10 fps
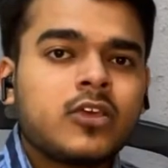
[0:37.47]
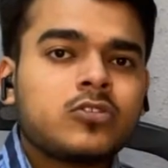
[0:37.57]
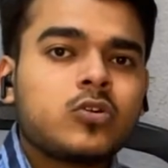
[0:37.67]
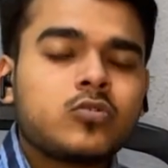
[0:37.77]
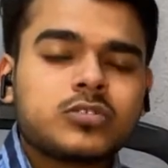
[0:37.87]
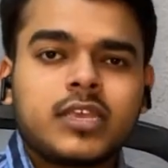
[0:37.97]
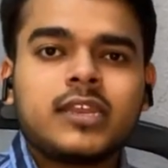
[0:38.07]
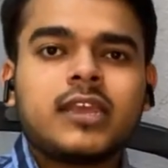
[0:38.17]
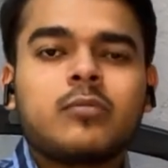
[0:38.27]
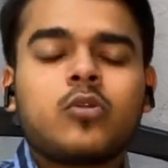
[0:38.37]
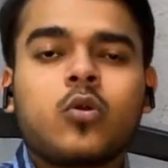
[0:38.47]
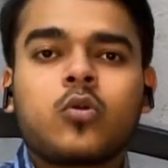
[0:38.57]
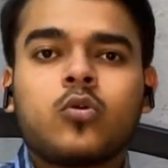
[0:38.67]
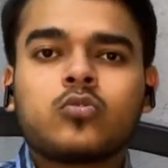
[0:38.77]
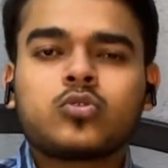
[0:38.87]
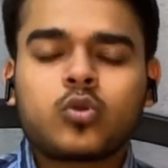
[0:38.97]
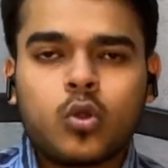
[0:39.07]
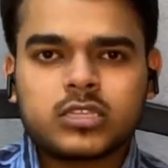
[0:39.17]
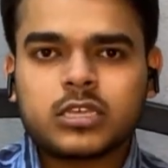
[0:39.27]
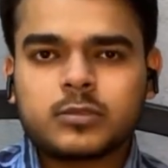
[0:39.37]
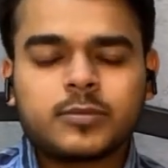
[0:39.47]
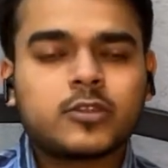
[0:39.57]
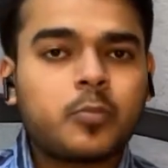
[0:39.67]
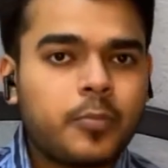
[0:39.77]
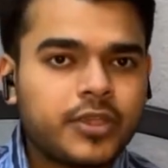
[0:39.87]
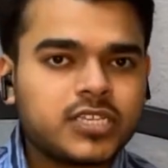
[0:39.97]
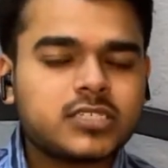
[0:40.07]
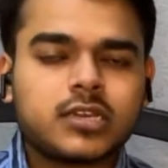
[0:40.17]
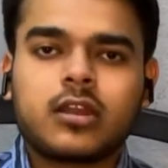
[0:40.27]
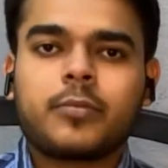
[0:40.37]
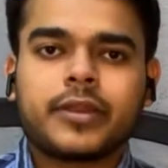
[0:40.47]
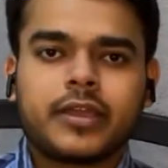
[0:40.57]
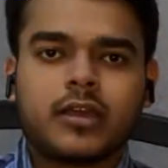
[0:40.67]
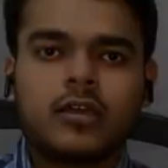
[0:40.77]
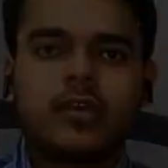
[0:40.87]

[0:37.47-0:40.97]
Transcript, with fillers: तो उसके लिए हम लोगों को थोड़ा सा सबसे पहले तो पेशेंस रखना पड़ेगा